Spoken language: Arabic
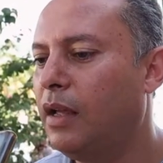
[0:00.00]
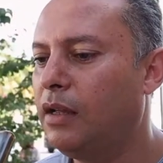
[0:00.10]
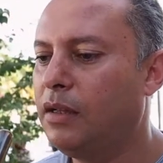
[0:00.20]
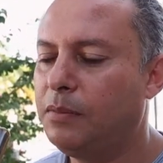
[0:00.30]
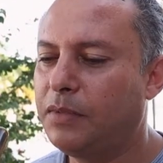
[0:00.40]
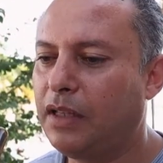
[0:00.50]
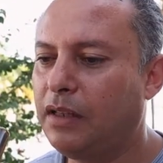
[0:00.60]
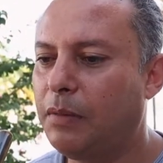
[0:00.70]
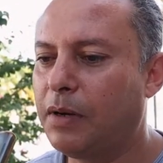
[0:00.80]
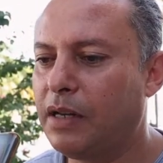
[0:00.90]
آه، امتد
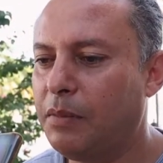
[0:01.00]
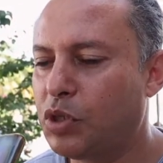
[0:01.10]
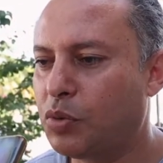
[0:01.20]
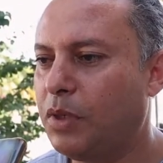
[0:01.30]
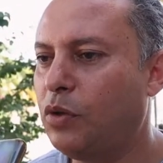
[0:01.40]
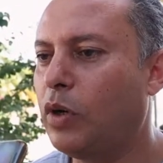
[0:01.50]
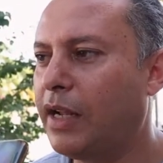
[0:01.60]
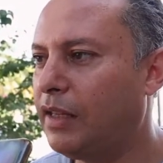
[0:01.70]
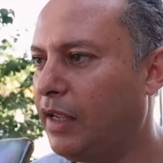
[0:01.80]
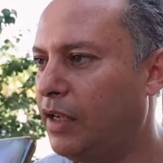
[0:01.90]
البرنامج من
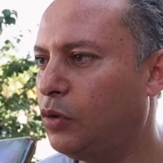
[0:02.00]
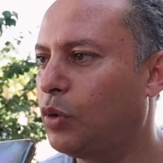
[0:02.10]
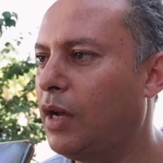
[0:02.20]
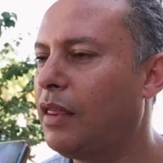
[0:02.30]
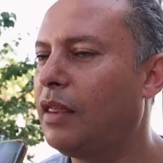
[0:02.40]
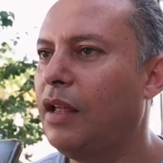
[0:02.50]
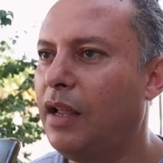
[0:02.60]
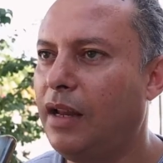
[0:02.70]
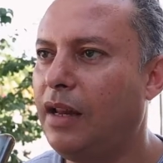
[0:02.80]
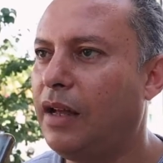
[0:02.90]
وكاله احياء التراث
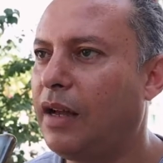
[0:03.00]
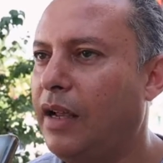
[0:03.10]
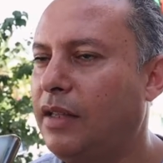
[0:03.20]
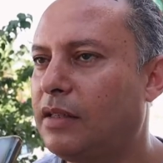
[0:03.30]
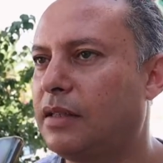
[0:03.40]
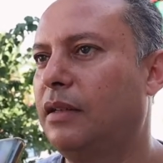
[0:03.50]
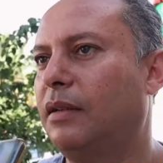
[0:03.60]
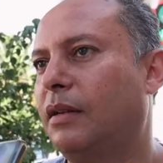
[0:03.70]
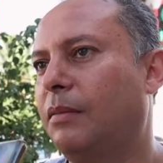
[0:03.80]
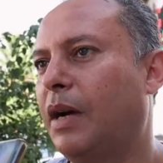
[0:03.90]
الى غايه
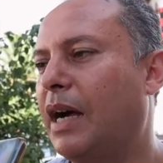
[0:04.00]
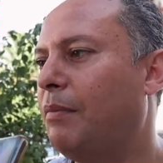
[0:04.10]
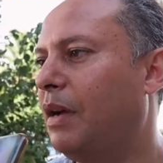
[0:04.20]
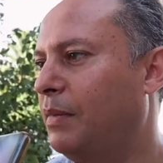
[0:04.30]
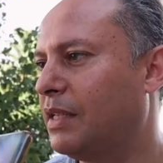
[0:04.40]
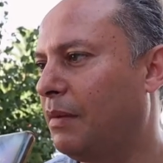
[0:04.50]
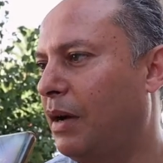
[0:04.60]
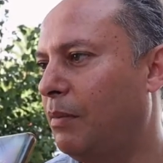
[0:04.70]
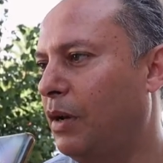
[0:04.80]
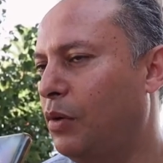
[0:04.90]
آه، مقام ابي
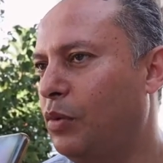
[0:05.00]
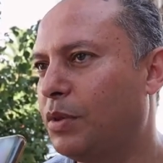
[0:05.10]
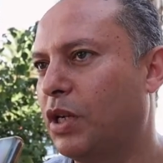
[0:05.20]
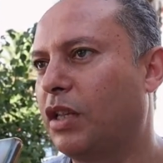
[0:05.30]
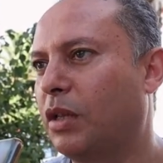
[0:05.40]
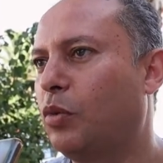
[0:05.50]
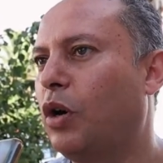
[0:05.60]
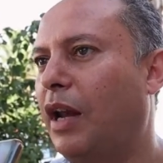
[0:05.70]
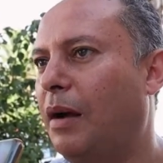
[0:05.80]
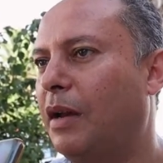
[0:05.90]
زمعه البلوي باش
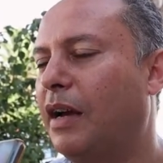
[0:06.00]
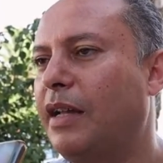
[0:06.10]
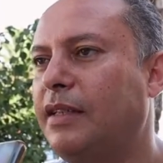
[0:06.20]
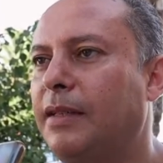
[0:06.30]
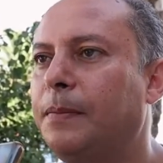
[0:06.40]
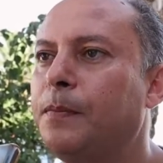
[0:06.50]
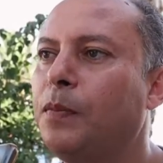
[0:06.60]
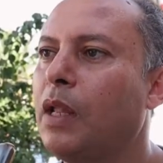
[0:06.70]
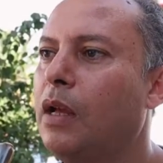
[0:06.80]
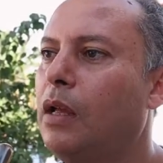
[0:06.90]
نختتموها الحمله غادي
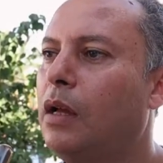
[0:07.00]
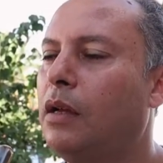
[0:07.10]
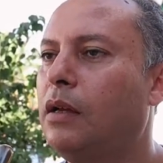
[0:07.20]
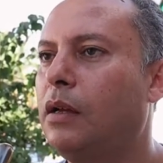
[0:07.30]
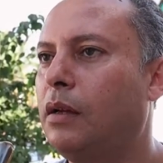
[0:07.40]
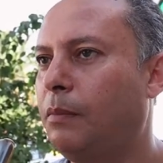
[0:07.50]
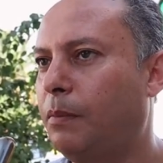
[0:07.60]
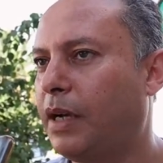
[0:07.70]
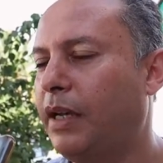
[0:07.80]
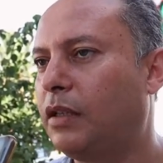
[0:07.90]

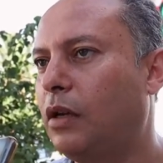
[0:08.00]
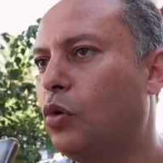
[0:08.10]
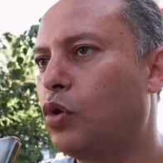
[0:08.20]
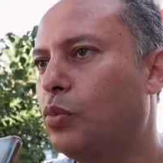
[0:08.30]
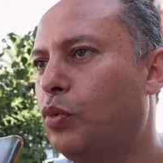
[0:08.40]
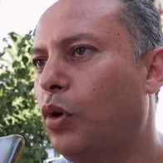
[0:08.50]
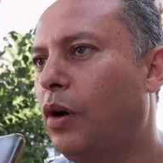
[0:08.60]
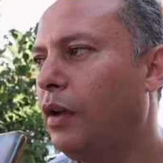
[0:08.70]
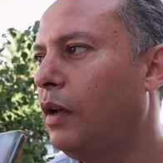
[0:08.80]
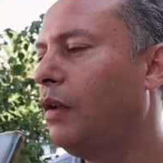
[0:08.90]
بقيت
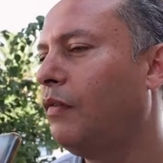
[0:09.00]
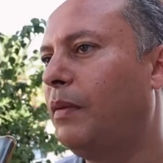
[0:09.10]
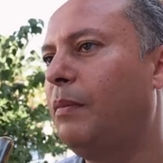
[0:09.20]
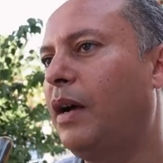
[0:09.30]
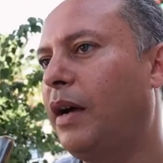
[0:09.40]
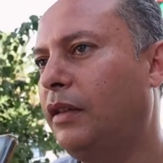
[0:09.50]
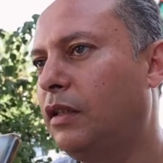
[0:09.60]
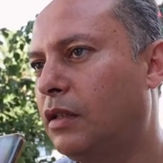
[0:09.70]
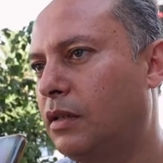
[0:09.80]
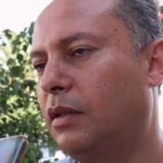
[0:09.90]
الاسبوع فما عدة